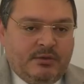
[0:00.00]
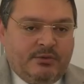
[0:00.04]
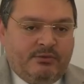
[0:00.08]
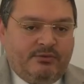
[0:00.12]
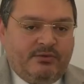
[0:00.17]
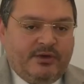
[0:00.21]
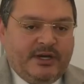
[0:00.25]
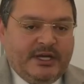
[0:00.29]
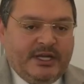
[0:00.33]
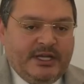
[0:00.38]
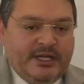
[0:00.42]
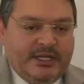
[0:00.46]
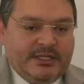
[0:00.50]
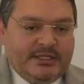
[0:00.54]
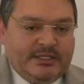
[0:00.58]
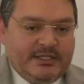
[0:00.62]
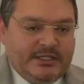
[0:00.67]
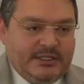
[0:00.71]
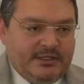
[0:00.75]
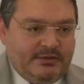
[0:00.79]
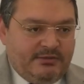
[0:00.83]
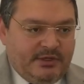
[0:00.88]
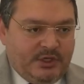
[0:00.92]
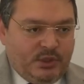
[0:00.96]

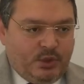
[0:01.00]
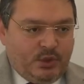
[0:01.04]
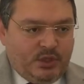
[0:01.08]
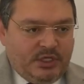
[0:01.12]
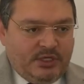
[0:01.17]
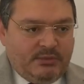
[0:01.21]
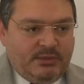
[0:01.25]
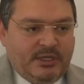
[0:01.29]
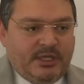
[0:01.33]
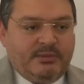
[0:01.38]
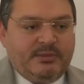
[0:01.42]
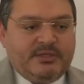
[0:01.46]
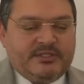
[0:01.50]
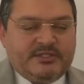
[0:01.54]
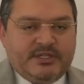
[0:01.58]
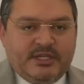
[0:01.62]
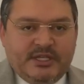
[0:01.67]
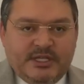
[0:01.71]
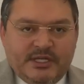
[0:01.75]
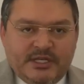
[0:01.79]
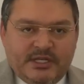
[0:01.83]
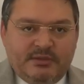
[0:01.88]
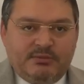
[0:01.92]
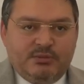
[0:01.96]
faaliyete ve önleme alması
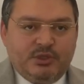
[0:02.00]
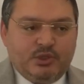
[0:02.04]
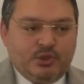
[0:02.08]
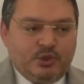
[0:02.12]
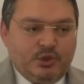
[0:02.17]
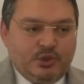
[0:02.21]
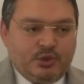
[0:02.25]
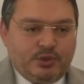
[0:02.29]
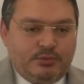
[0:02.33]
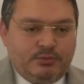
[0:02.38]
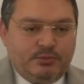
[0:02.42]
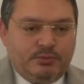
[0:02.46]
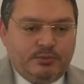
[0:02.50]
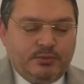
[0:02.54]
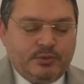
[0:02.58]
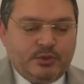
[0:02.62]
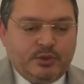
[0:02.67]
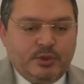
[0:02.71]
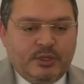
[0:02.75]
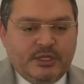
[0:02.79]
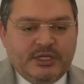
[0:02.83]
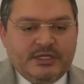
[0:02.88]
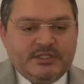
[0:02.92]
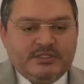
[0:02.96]
gereken bir kurum.
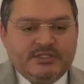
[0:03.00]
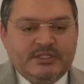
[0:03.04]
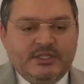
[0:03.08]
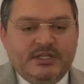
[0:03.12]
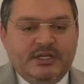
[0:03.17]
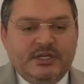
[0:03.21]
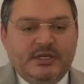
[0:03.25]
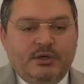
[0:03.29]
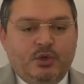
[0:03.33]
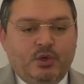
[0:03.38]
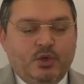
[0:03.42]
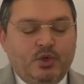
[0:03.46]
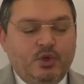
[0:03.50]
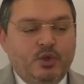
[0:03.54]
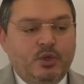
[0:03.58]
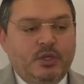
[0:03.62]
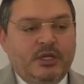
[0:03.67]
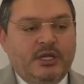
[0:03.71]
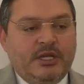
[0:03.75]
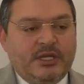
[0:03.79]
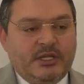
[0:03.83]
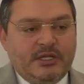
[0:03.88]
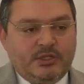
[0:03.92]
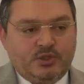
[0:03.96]
Dolayısıyla
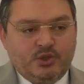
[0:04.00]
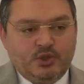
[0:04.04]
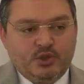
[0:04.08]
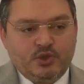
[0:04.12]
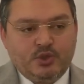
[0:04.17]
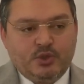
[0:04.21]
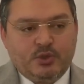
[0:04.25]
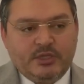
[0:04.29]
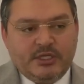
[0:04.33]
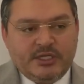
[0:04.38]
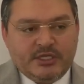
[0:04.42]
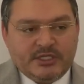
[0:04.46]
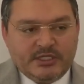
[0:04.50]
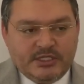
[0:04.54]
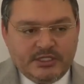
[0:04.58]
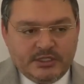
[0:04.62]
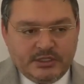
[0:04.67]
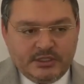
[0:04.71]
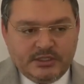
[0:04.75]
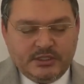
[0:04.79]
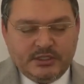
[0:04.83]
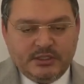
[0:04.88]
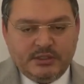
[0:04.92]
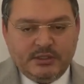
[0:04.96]
okullarda çocuklar
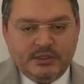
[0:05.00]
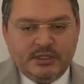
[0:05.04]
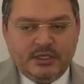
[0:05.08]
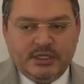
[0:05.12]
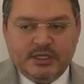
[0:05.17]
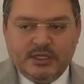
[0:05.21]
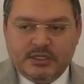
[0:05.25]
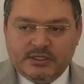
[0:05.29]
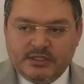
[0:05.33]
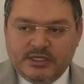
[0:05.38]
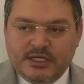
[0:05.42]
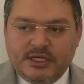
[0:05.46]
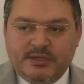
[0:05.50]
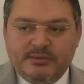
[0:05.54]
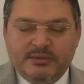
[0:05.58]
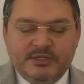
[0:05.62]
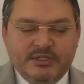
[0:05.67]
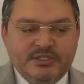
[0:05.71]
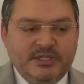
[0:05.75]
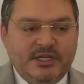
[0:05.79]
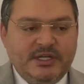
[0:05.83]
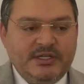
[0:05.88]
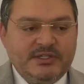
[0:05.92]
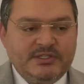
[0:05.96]
e,
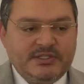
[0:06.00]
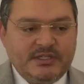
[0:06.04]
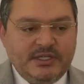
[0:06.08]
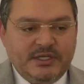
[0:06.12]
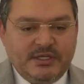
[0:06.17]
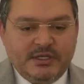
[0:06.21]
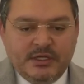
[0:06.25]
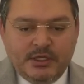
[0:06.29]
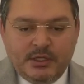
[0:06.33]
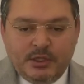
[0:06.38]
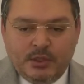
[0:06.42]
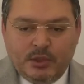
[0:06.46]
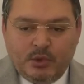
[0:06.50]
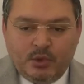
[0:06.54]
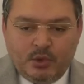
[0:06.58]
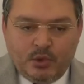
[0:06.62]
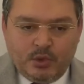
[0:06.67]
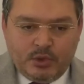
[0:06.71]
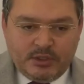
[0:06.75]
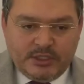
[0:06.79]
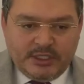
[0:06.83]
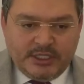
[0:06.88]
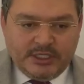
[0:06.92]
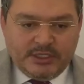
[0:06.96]
tabiri caizse
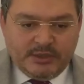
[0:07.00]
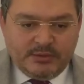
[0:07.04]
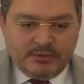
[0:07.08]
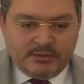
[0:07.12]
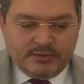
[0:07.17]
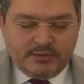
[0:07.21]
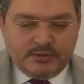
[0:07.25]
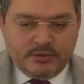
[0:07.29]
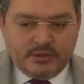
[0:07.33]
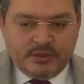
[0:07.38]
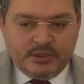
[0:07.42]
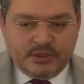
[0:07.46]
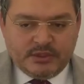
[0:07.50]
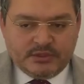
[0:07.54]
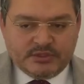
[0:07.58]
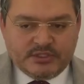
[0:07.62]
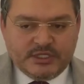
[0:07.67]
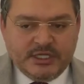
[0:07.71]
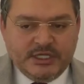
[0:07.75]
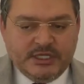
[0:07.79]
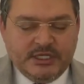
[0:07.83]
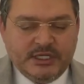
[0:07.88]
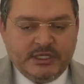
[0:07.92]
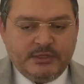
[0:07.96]
yani e,
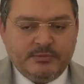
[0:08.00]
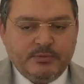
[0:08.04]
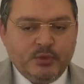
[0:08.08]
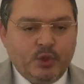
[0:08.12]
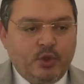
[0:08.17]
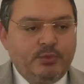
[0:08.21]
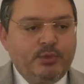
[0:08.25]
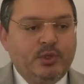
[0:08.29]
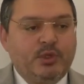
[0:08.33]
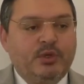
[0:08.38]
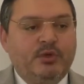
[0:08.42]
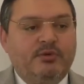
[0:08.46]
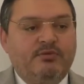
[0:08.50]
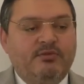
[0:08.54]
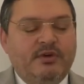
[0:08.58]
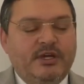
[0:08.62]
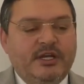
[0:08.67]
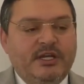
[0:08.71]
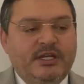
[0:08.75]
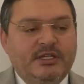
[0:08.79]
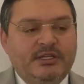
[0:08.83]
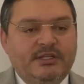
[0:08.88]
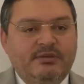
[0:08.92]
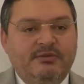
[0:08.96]
şeyden omikron
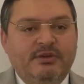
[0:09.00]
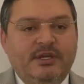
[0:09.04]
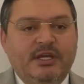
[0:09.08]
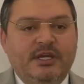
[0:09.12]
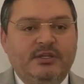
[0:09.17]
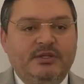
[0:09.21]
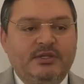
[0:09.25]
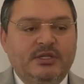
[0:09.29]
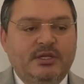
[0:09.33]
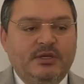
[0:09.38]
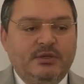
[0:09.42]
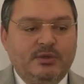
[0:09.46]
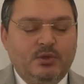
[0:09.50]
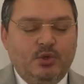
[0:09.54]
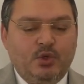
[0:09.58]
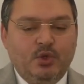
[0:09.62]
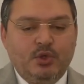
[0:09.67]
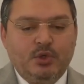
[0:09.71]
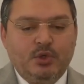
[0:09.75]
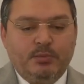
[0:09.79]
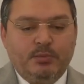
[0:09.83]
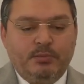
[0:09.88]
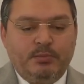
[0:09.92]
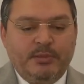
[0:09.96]
varyantı veyahut da
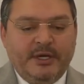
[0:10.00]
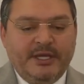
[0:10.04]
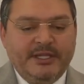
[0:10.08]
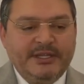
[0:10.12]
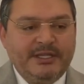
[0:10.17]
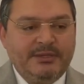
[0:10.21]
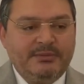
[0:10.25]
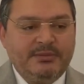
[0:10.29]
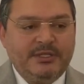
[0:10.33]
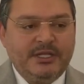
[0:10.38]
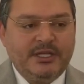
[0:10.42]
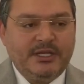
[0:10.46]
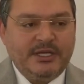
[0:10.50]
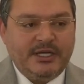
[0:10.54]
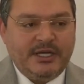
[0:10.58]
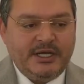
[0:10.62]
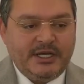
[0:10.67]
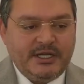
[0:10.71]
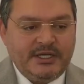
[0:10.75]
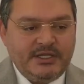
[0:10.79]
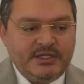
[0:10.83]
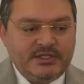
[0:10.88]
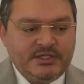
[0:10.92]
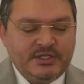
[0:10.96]
pandemiden
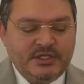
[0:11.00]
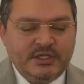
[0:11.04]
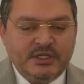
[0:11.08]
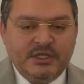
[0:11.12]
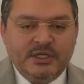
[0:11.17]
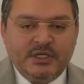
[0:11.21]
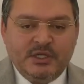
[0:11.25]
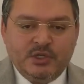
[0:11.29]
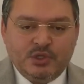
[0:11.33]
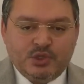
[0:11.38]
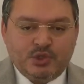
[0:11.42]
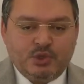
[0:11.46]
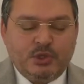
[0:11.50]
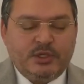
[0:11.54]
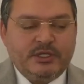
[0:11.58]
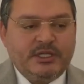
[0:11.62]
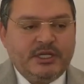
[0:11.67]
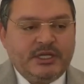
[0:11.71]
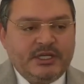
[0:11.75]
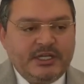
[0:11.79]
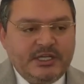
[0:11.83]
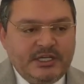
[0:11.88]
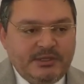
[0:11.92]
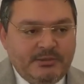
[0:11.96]
hariç şu
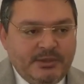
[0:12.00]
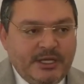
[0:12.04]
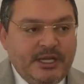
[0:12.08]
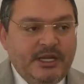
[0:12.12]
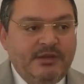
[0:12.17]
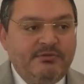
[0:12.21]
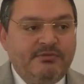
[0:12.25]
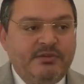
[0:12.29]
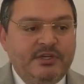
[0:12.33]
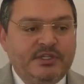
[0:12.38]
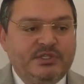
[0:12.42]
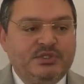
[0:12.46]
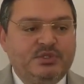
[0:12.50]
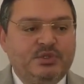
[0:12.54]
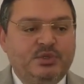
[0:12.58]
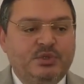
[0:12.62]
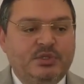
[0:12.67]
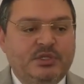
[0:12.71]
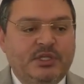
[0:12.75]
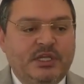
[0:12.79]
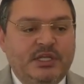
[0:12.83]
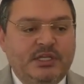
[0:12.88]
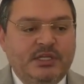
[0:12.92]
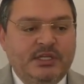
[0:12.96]
anda gribel
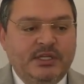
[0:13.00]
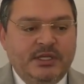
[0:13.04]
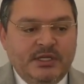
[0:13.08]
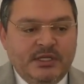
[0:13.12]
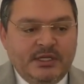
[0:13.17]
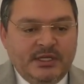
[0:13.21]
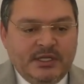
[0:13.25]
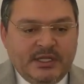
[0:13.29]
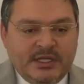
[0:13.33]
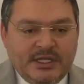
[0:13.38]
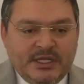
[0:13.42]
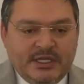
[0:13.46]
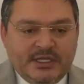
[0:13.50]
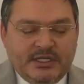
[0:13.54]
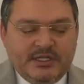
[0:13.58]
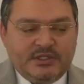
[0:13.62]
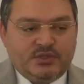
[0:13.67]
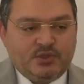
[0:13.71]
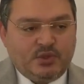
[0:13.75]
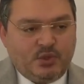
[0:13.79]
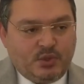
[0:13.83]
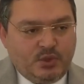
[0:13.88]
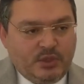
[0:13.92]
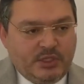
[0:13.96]
enfeksiyondan
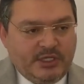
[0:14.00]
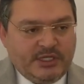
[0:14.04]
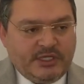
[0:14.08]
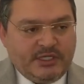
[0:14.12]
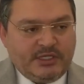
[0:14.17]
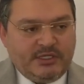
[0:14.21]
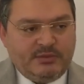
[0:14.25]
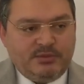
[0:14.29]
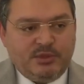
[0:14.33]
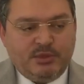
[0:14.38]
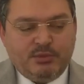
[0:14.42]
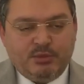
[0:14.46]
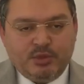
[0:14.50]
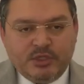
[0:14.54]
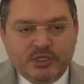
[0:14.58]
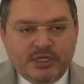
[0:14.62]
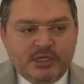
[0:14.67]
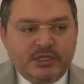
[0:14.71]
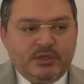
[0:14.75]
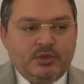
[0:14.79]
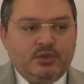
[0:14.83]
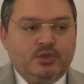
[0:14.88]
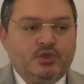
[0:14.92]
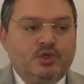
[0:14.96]
herkes okula gidemiyor. Bu
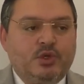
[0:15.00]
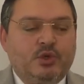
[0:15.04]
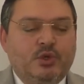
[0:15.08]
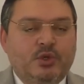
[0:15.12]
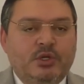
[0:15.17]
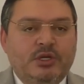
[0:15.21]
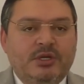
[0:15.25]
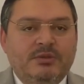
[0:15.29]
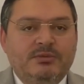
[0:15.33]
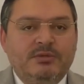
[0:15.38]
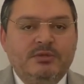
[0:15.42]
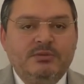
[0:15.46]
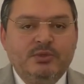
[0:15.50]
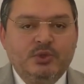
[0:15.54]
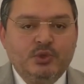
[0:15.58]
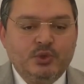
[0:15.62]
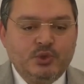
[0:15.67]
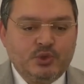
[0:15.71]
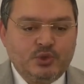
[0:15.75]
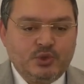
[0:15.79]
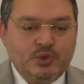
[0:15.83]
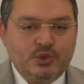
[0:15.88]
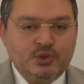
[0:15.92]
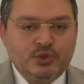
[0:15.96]
da çok önemli bir
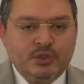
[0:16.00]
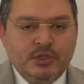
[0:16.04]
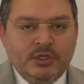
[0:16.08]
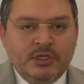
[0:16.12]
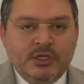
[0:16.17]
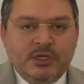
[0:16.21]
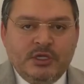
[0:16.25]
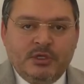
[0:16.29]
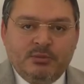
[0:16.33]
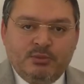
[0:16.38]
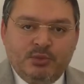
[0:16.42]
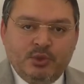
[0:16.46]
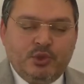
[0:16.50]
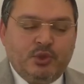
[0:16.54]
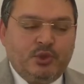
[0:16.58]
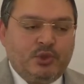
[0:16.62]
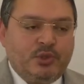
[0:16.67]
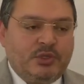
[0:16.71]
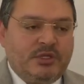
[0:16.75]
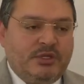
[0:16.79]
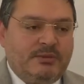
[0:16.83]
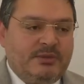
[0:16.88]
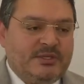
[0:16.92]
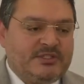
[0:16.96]
husus. Bu
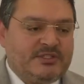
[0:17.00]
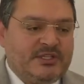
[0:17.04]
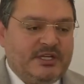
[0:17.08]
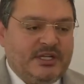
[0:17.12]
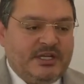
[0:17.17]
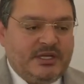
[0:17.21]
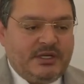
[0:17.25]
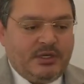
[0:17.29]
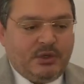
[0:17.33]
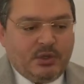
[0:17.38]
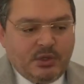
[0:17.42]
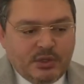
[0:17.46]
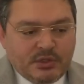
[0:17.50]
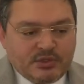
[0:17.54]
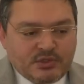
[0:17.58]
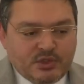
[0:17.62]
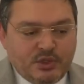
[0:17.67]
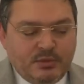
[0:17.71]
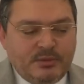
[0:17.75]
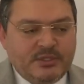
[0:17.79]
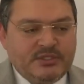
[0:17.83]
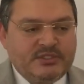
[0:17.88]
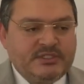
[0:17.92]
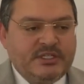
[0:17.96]
konuda mesela e,
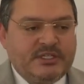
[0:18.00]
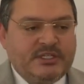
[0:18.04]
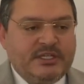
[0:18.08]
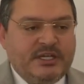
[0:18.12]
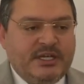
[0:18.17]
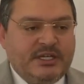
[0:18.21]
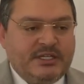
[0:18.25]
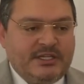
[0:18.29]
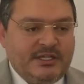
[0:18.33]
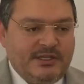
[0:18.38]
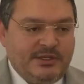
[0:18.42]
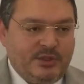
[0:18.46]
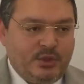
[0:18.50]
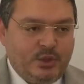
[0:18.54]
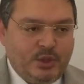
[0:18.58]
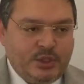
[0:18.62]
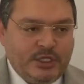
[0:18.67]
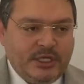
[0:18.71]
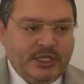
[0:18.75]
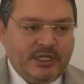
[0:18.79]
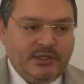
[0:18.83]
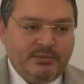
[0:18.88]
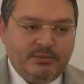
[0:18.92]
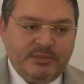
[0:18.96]
sömestr tatilini
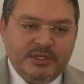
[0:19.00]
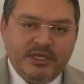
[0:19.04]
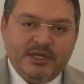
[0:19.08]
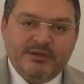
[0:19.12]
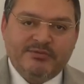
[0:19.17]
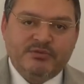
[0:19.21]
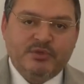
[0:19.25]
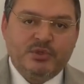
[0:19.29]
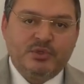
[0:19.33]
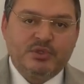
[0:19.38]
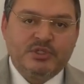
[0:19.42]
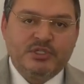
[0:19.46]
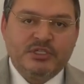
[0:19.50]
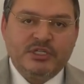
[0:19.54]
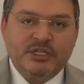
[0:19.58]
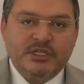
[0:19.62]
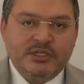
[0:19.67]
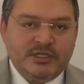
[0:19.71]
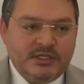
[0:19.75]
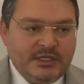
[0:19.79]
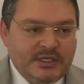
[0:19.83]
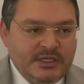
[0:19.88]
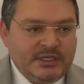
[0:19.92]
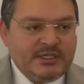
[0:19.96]
öne alıp bir hafta
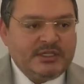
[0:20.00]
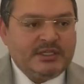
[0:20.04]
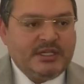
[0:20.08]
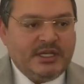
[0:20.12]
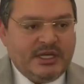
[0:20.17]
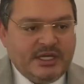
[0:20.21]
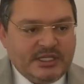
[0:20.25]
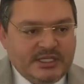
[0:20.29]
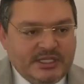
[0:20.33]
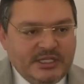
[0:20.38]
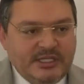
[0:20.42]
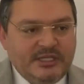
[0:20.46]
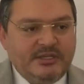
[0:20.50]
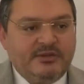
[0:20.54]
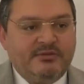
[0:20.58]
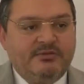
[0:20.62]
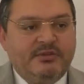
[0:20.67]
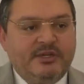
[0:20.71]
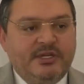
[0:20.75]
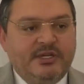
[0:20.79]
önceden tatil